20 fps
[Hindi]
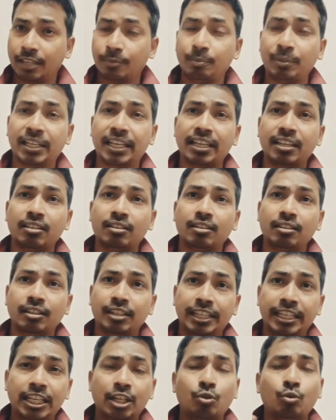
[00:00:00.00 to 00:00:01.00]
एक विकेट
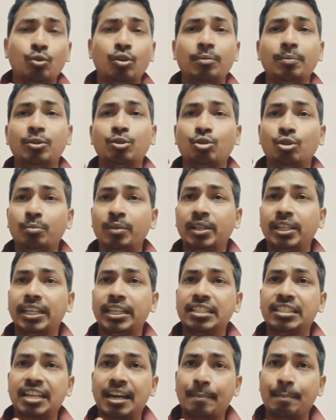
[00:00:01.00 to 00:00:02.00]
एक ओवर में दो
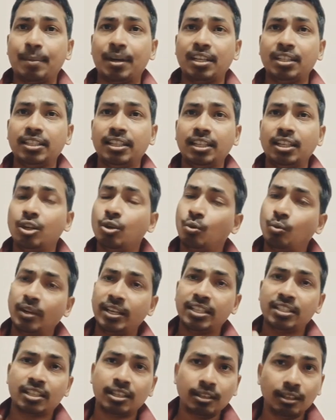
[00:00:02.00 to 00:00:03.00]
विकेट जाम्पा लिए
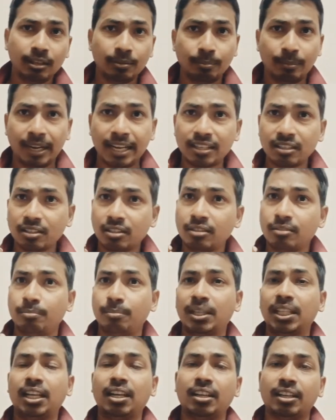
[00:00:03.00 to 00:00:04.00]
वहीं से मैच
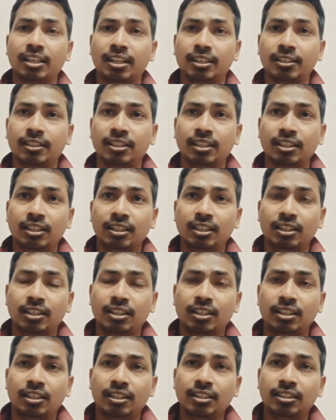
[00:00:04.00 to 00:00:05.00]
बदल गया
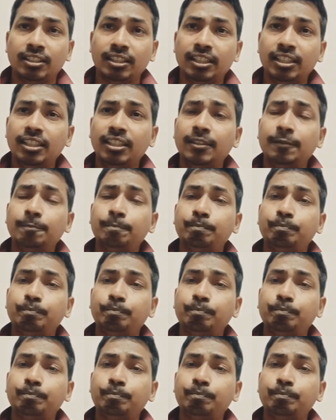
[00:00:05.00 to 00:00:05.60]
ये